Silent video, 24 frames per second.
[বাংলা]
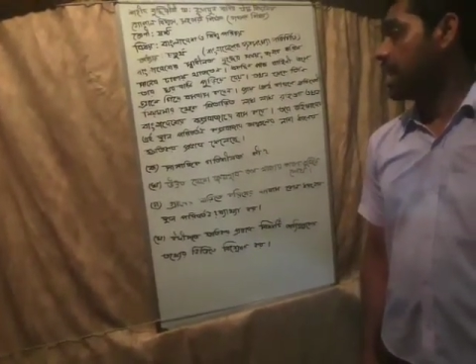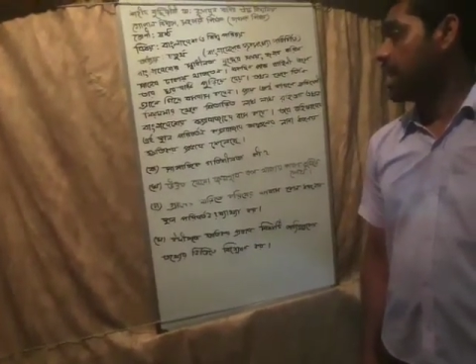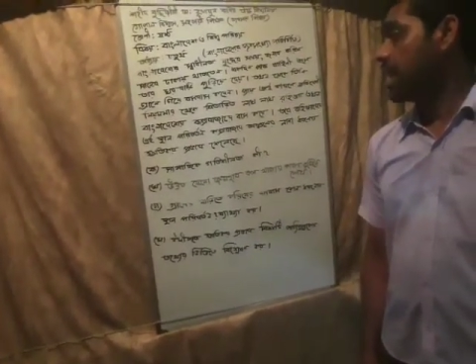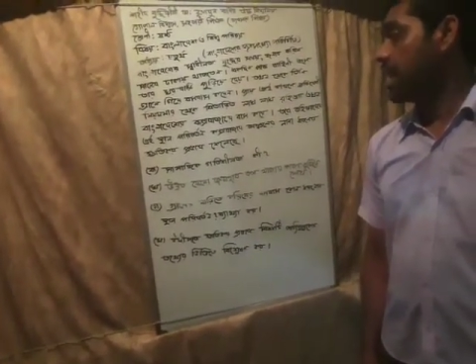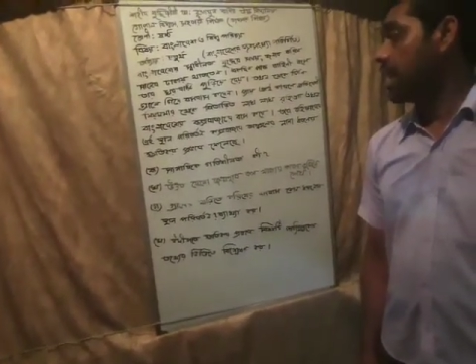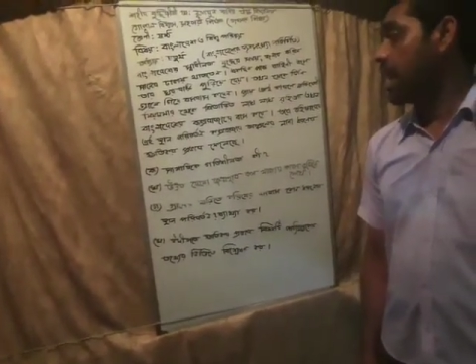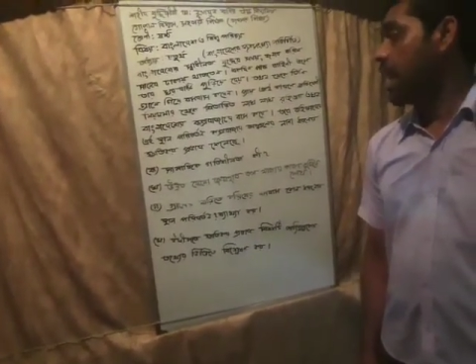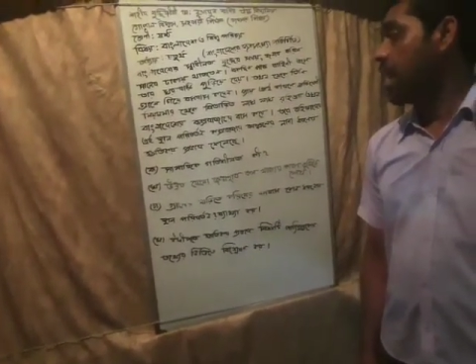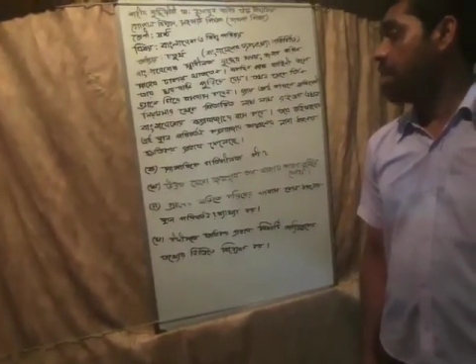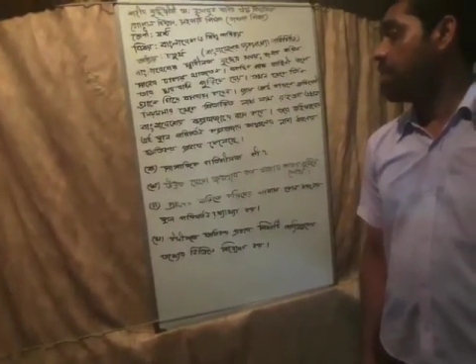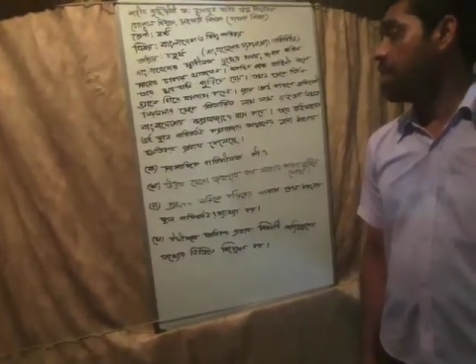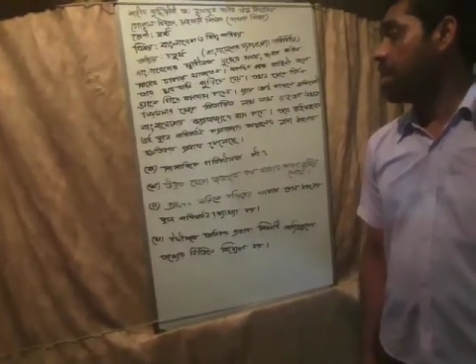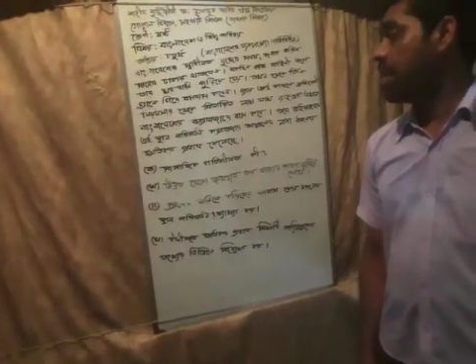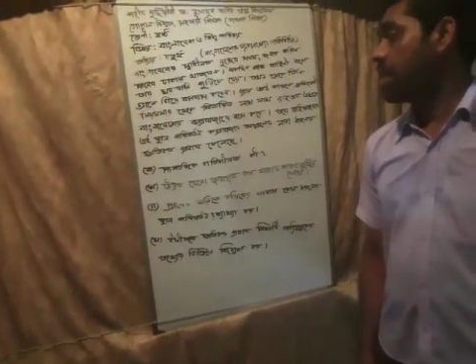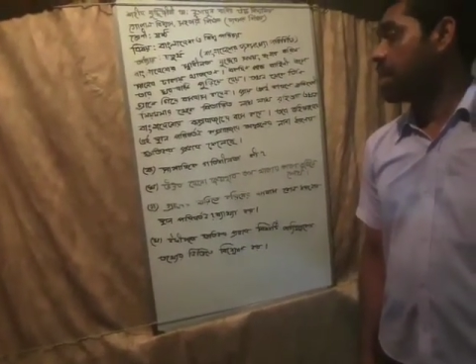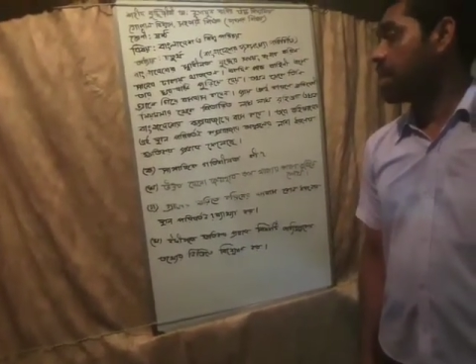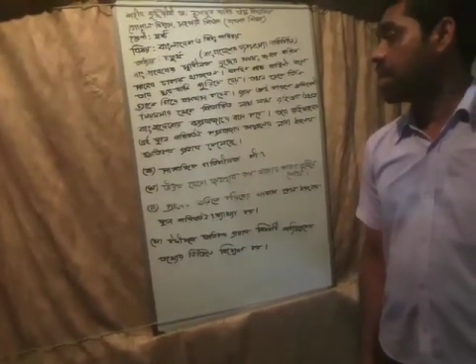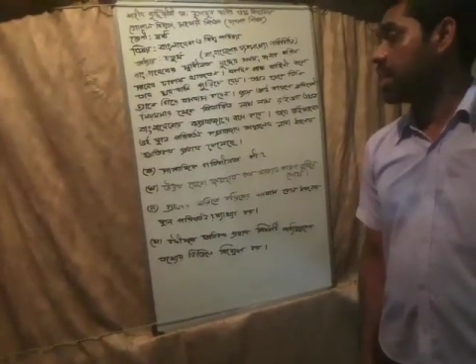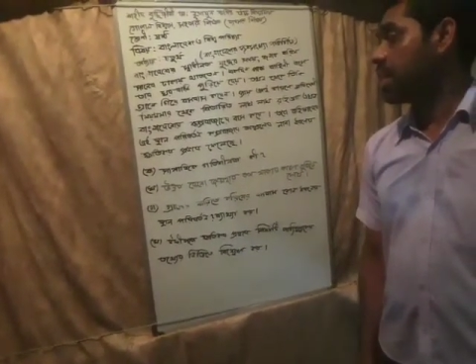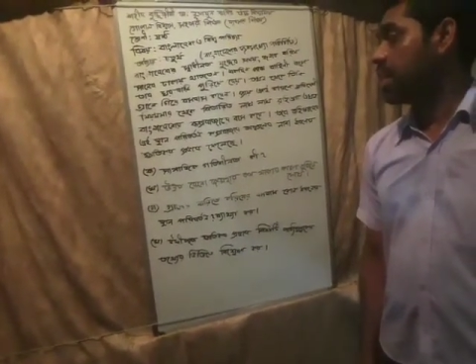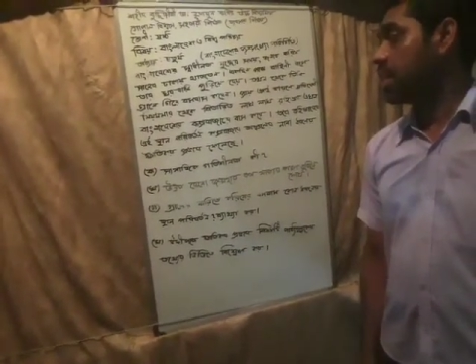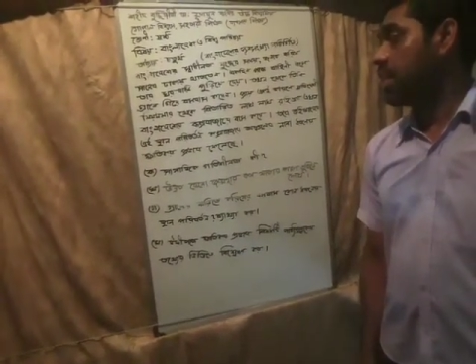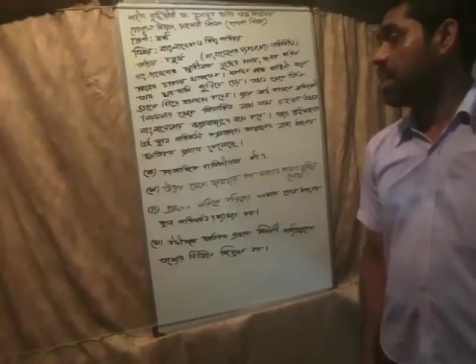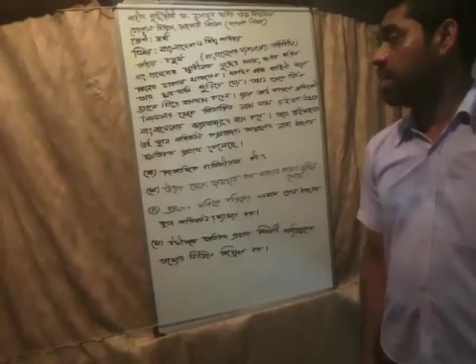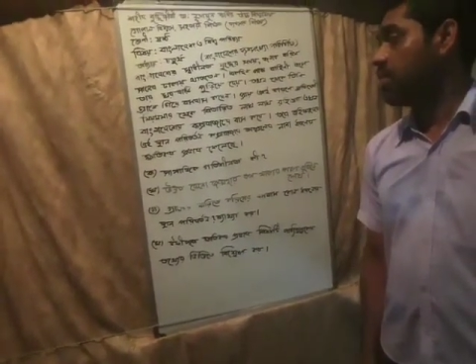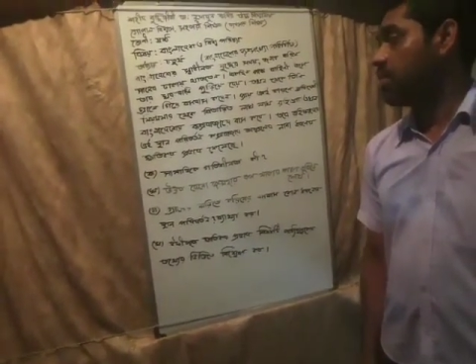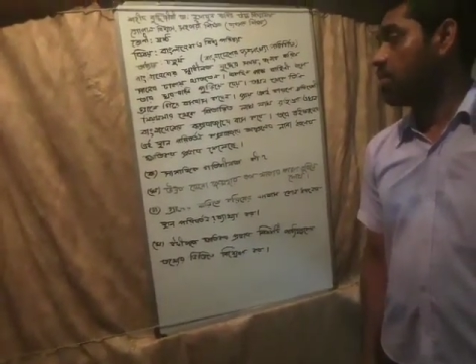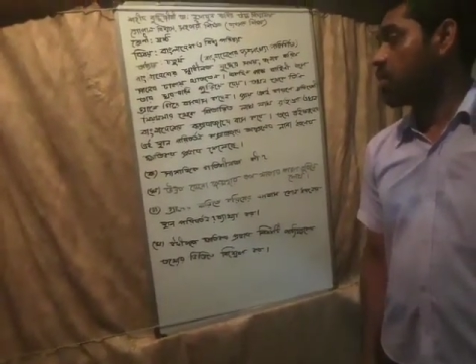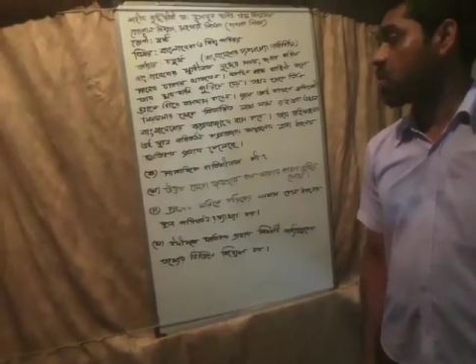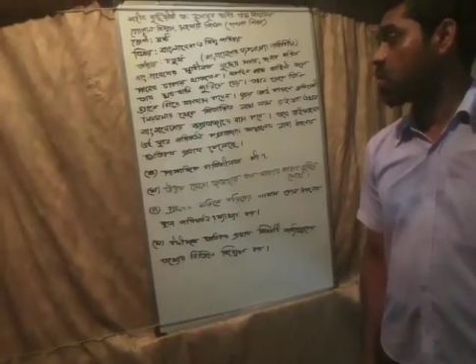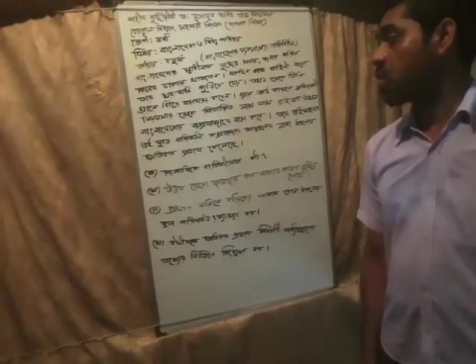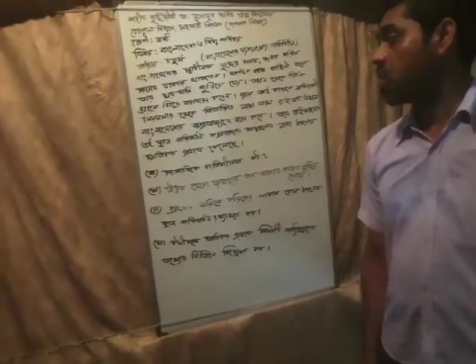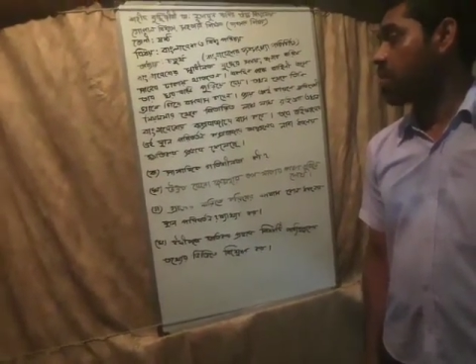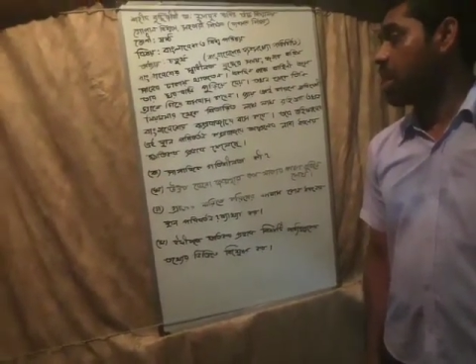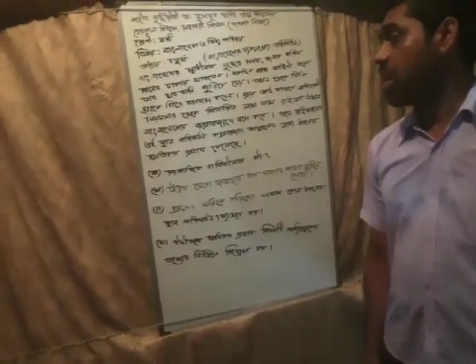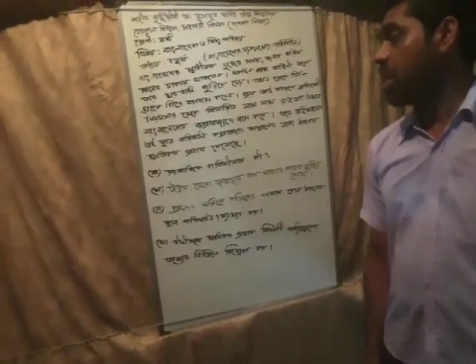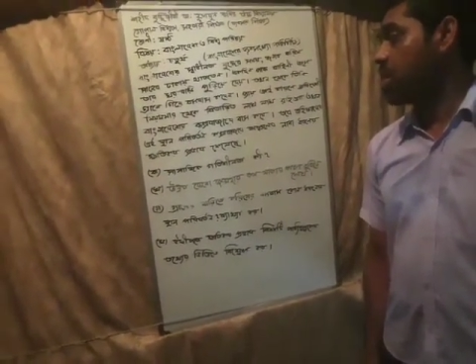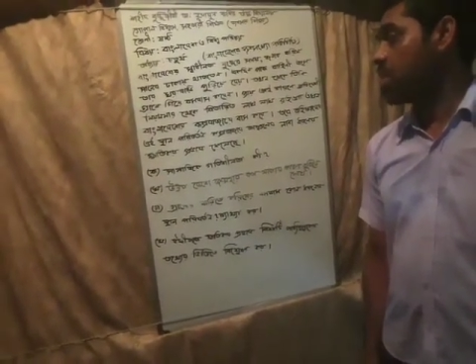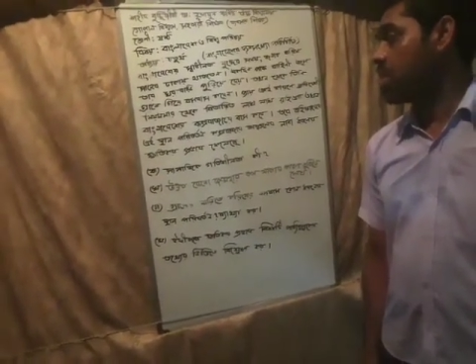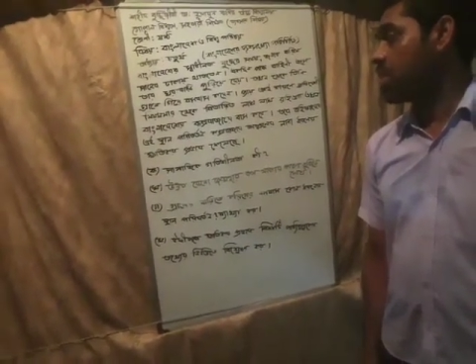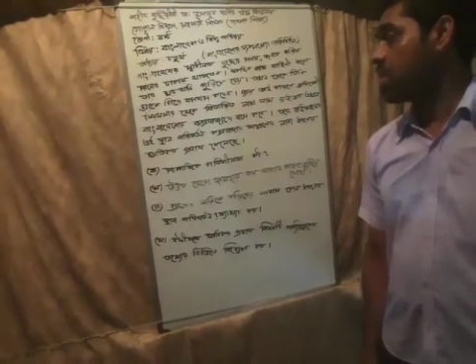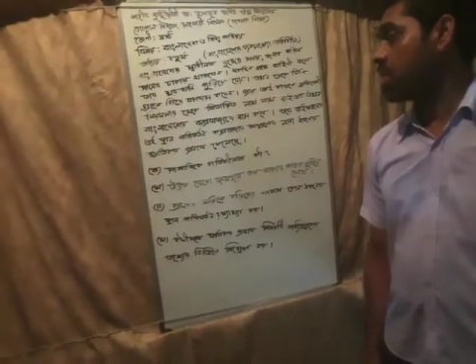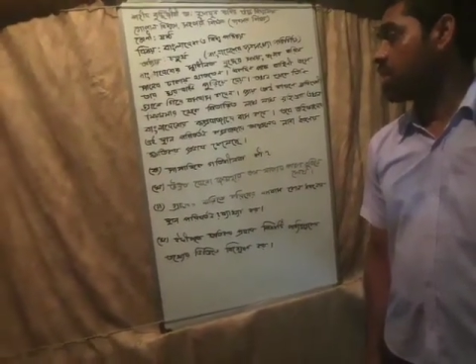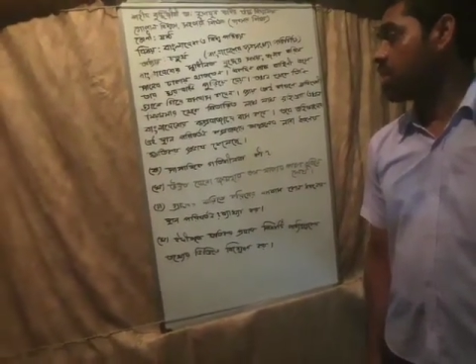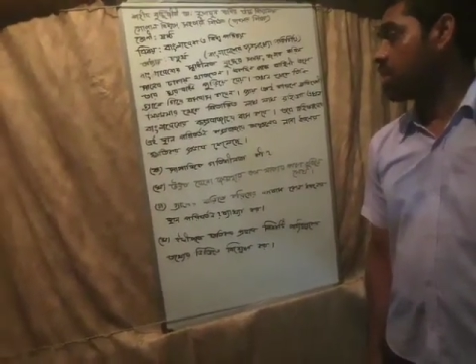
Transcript: গ্রামে গিয়ে বসবাস